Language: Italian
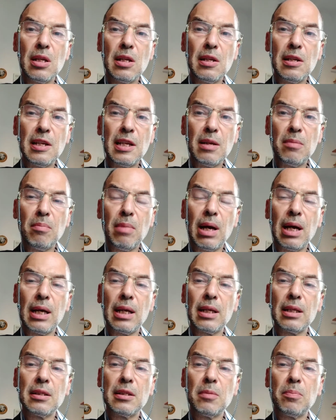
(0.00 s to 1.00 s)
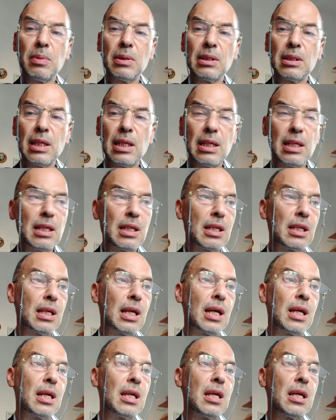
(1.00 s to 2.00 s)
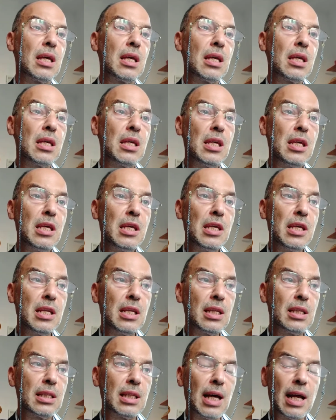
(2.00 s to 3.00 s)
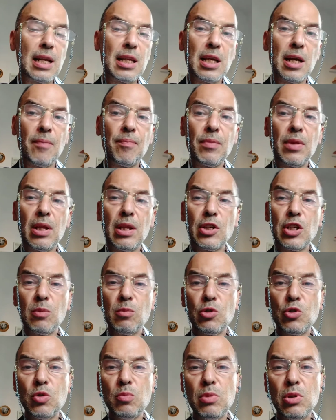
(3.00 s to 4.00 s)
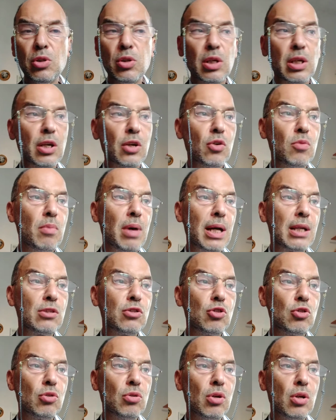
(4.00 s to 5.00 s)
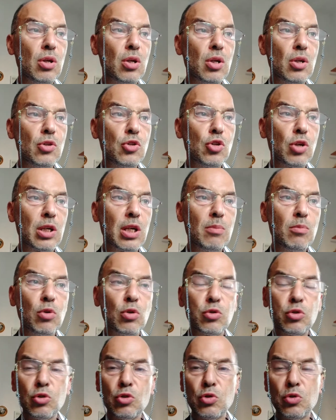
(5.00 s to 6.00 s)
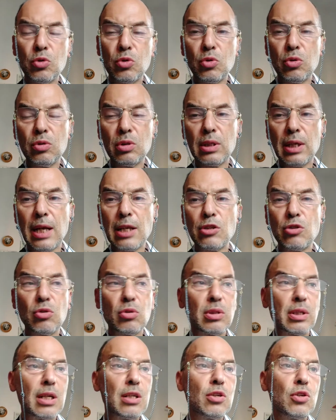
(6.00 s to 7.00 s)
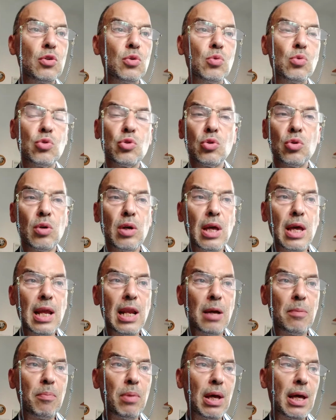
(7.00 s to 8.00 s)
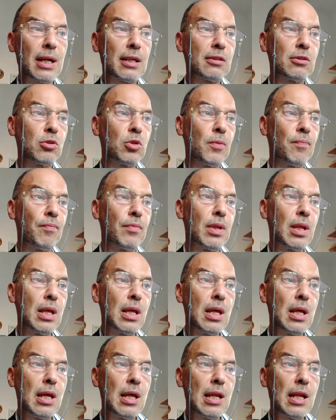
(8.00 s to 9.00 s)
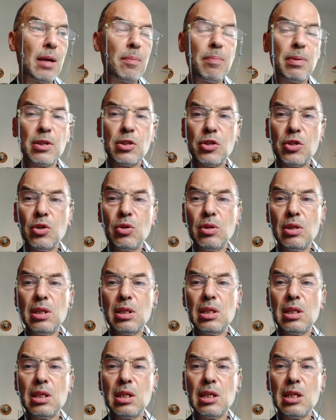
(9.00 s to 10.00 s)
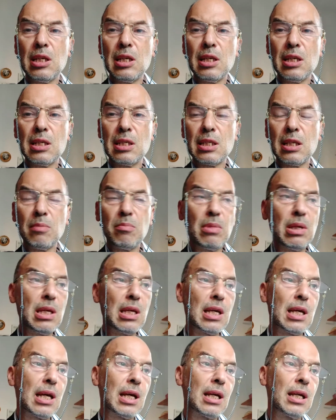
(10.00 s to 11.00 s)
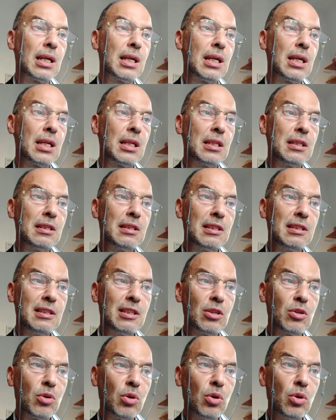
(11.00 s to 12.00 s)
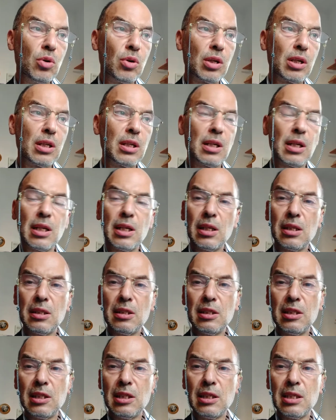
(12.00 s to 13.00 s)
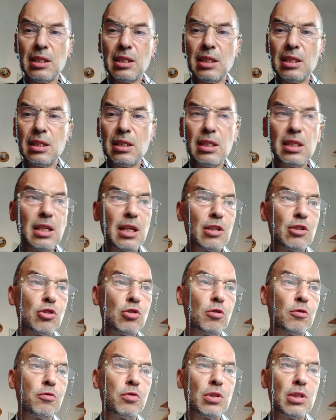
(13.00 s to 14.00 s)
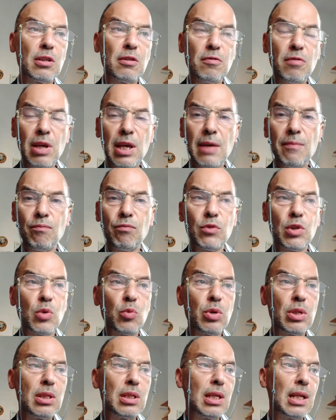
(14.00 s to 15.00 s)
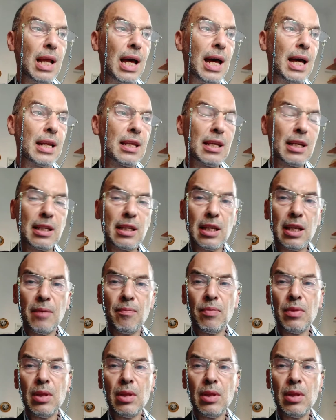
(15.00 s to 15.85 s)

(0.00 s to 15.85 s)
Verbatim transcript: nel mare di Pantelleria in Italia. Diciamo subito che il romanzo gioca molto sul contrasto tra il chiuso e l'aperto. La passione di Samia di correre, di sentire il soffio del vento quindi l'aria che